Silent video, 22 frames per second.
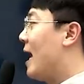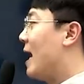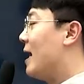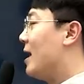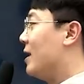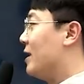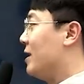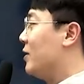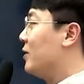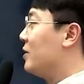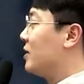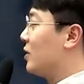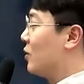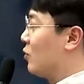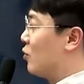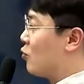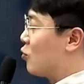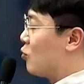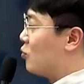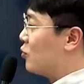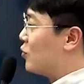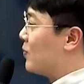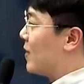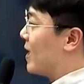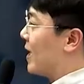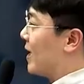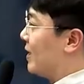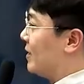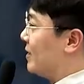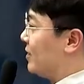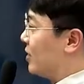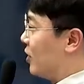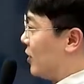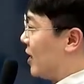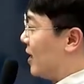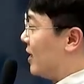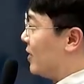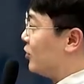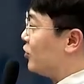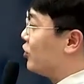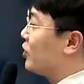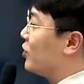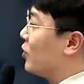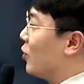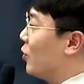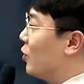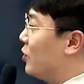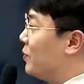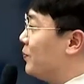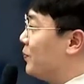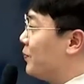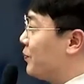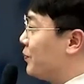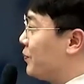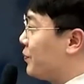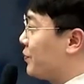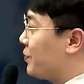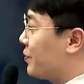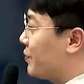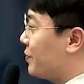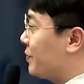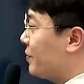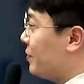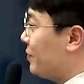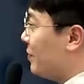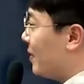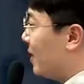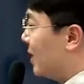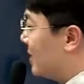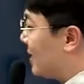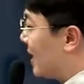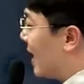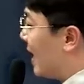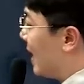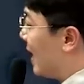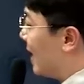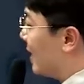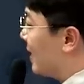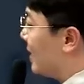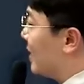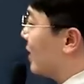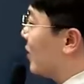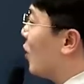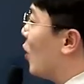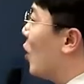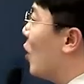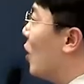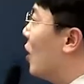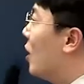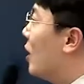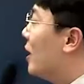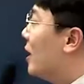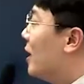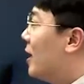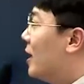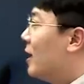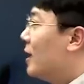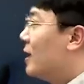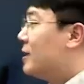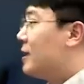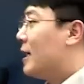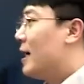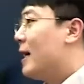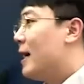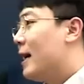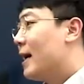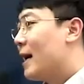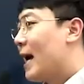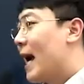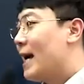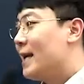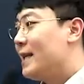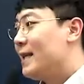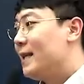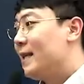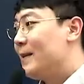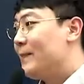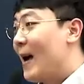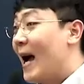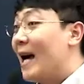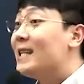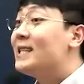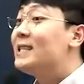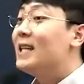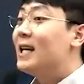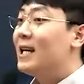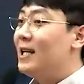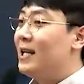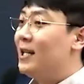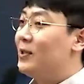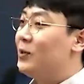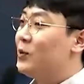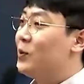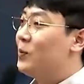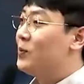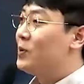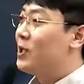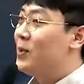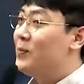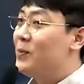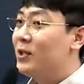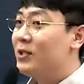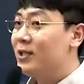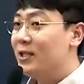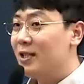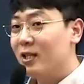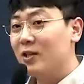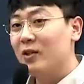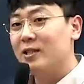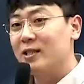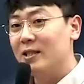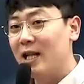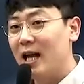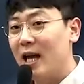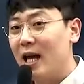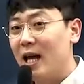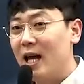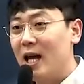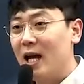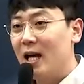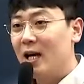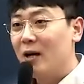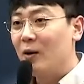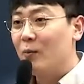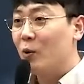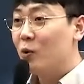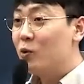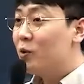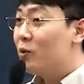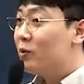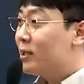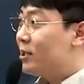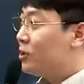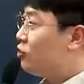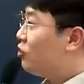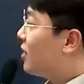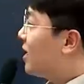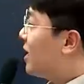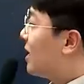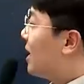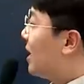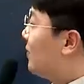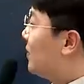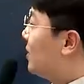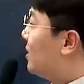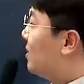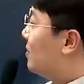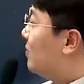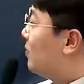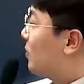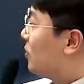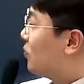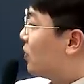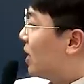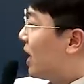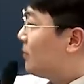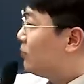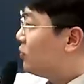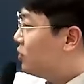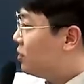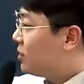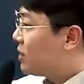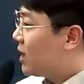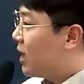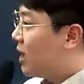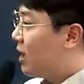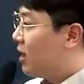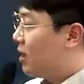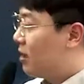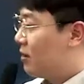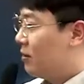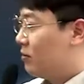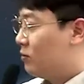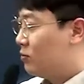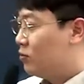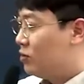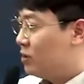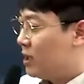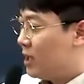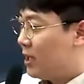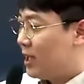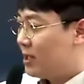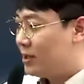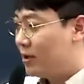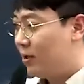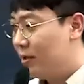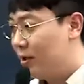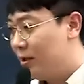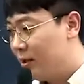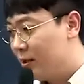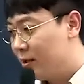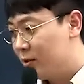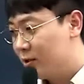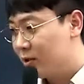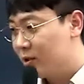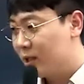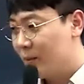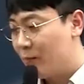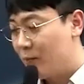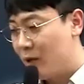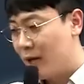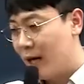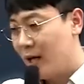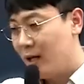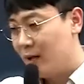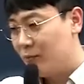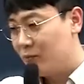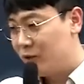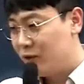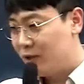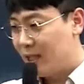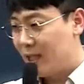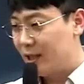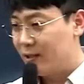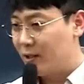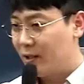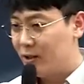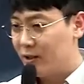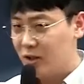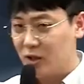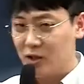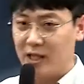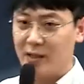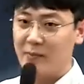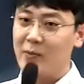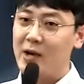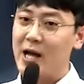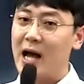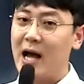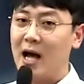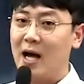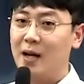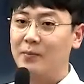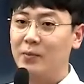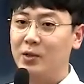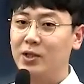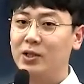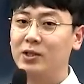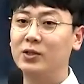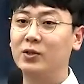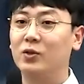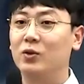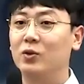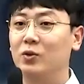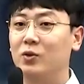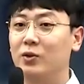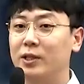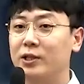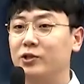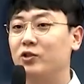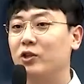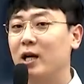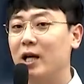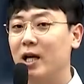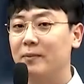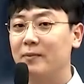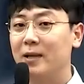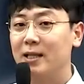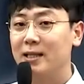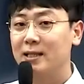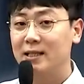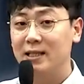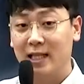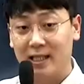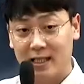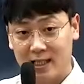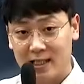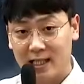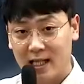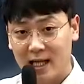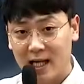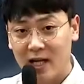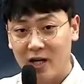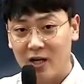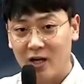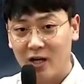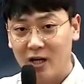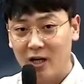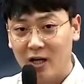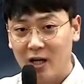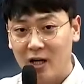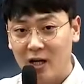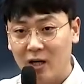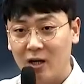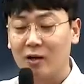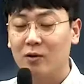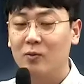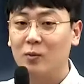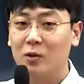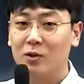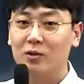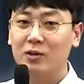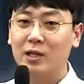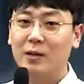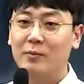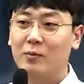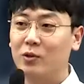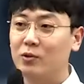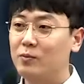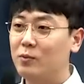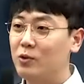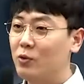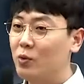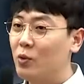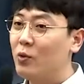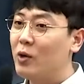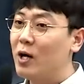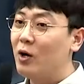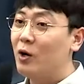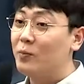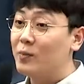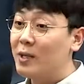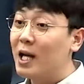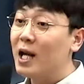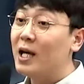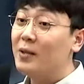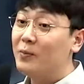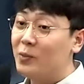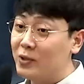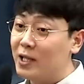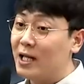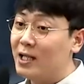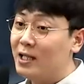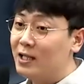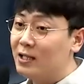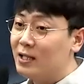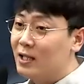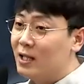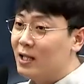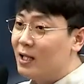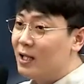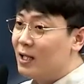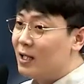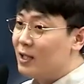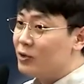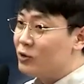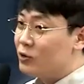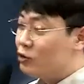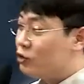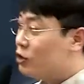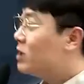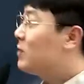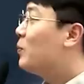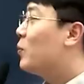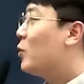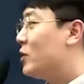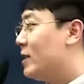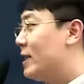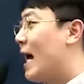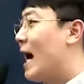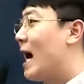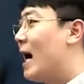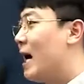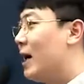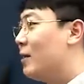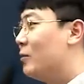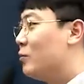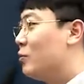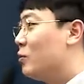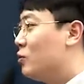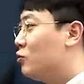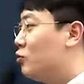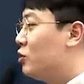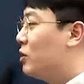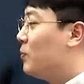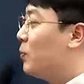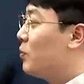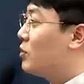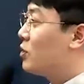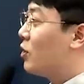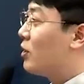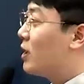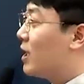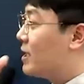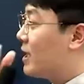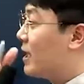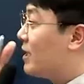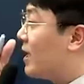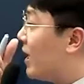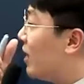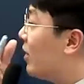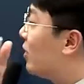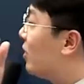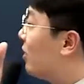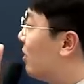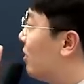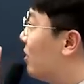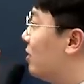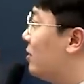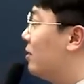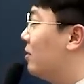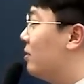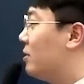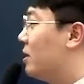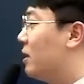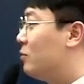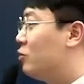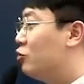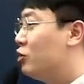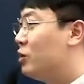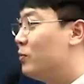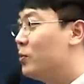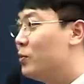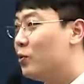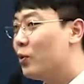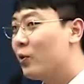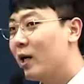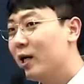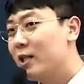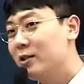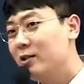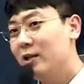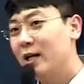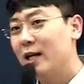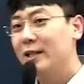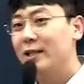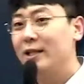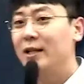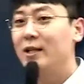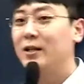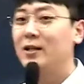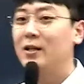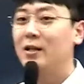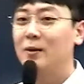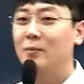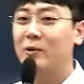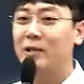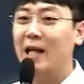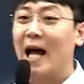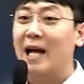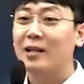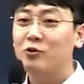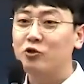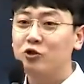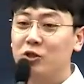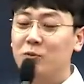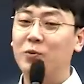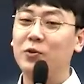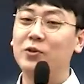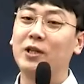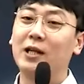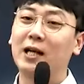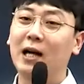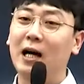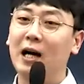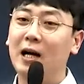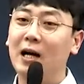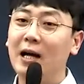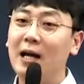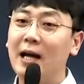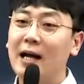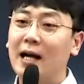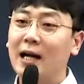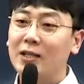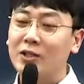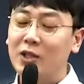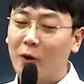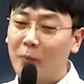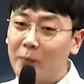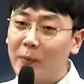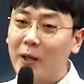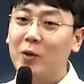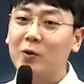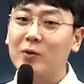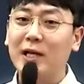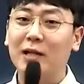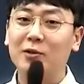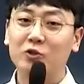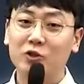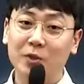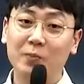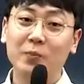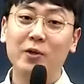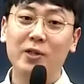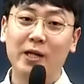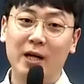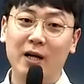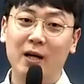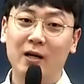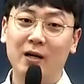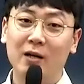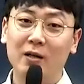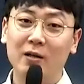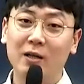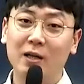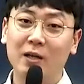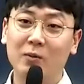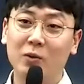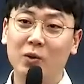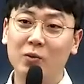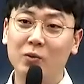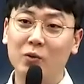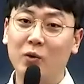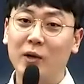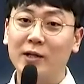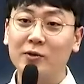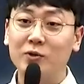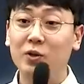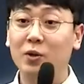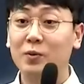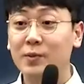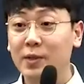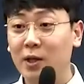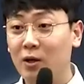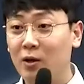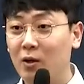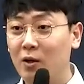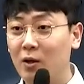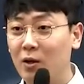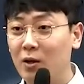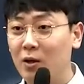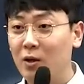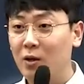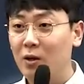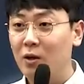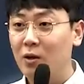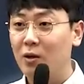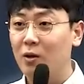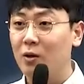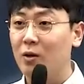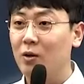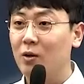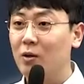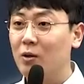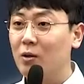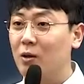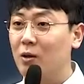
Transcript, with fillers: 아, 이런 식으로 공부 방향을 전환해 주시고 자, 그리고 이제 강의 방식에 대해서 좀 설명을 드릴 것인데 어, 보통 기출 강의 하면은 뭐 한 문제 문제 해설 정답 뭐야? 문제 해설 정답 뭐야? 뭐 이런 식으로 기출 강의가 많이 진행되잖아요. 어, 뭐 그게 뭐 효과가 없다라기보다는 투지폰이다. 어, 뭐 투지폰 전화 잘 돼요. 어, 제가 투지폰 욕하는 건 아니에요. 뭐 다 투지폰이니까. 그러니까 저 빼고 다 투지폰이에요. 그러니까 뭐 욕할 수는 없어요. 어.